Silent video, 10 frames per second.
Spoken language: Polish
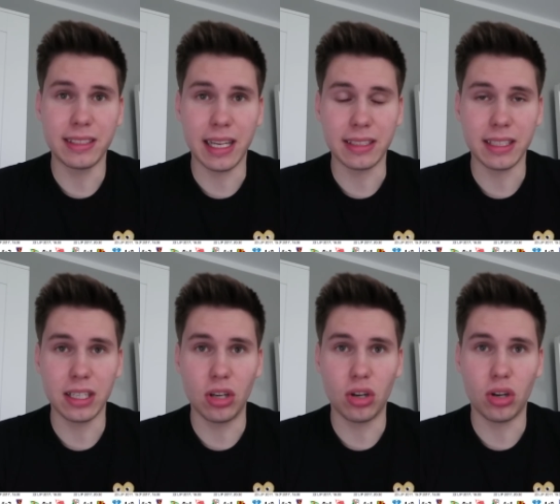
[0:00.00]

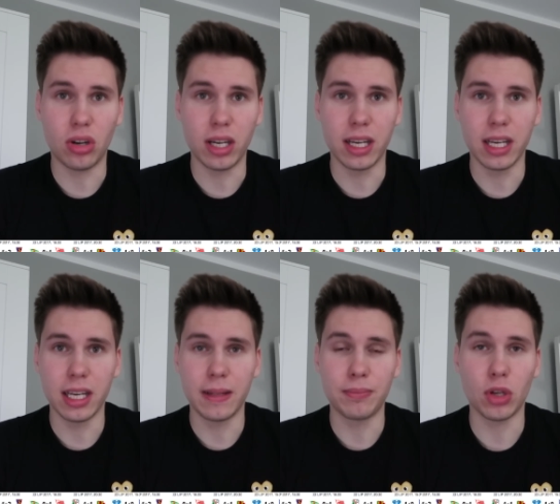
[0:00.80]
dlatego
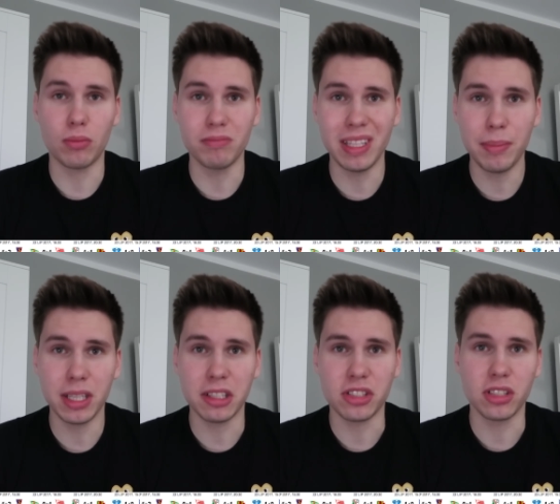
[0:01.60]
e, no, nie
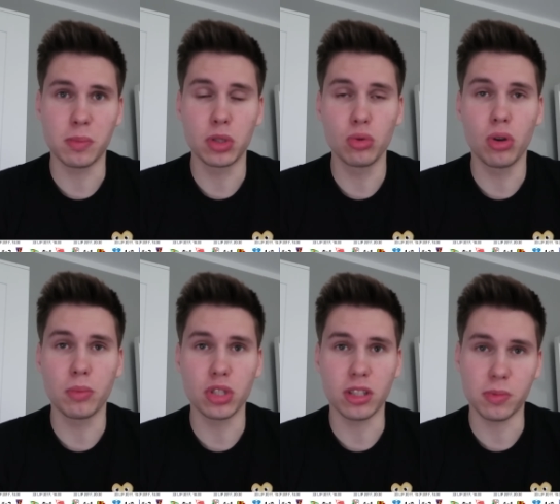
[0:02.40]
będę się zbyt
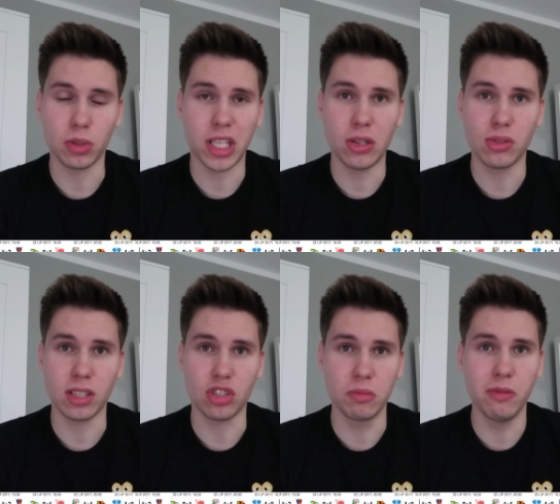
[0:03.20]
długo przy tym spotkaniu
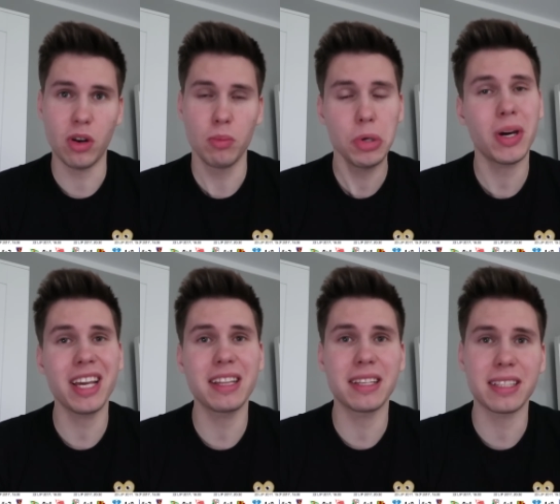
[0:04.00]
zatrzymywał. Była
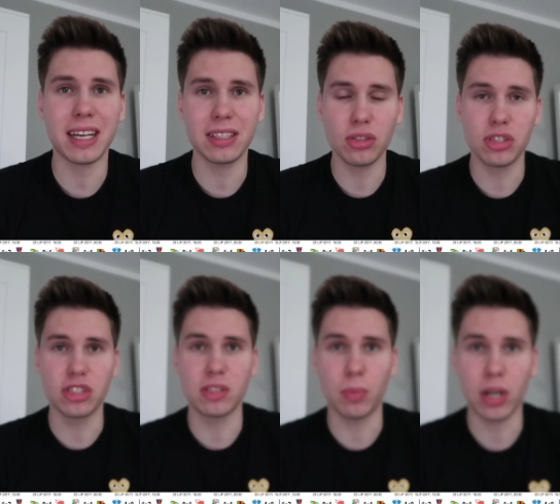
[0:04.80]
jedna taka
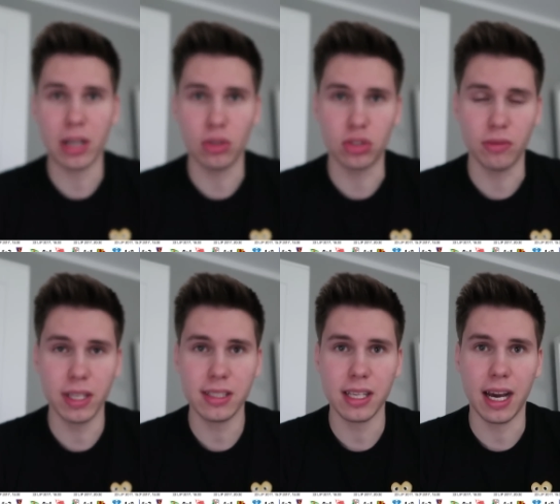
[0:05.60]
dosyć spora
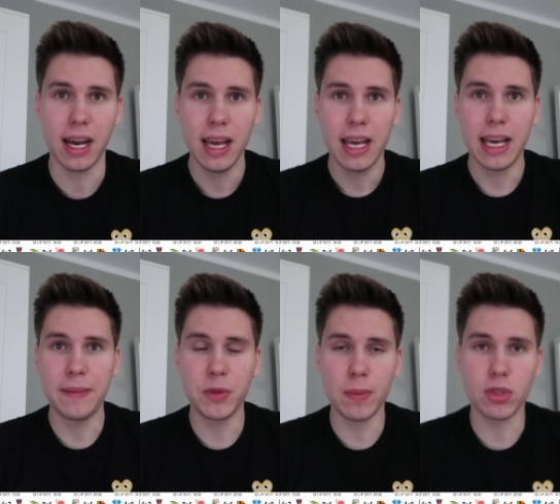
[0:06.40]
kontrowersja,
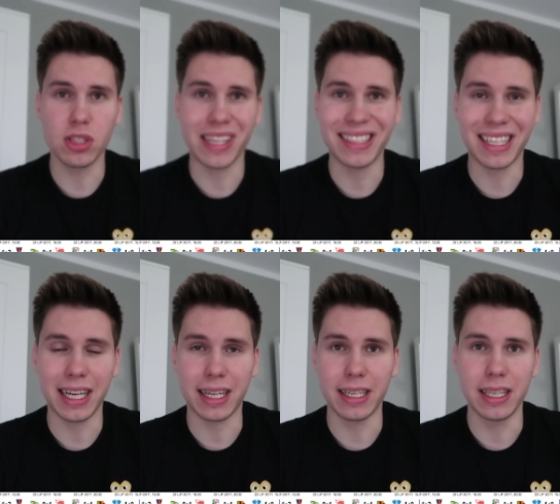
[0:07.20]
e, nieprzyznany
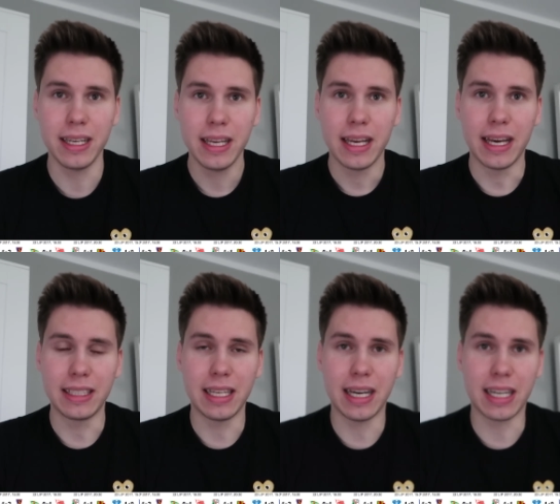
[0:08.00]
karny
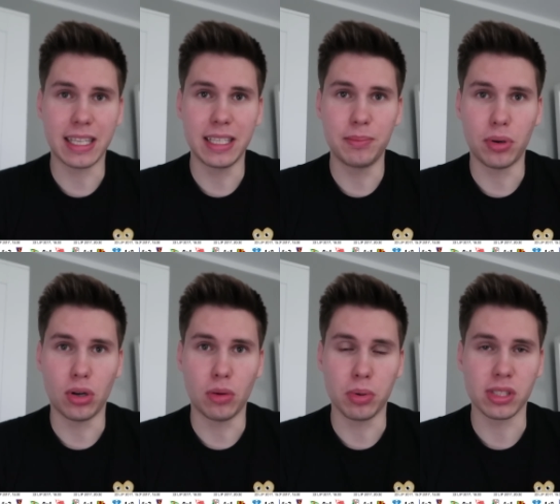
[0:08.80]
e, dla Arki
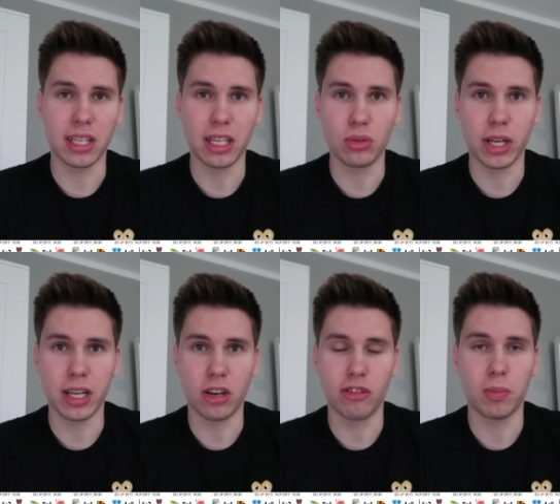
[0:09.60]
po, po zagraniu
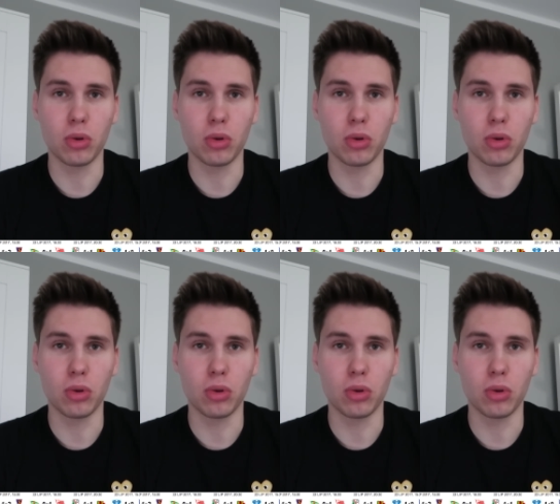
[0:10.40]
ręką w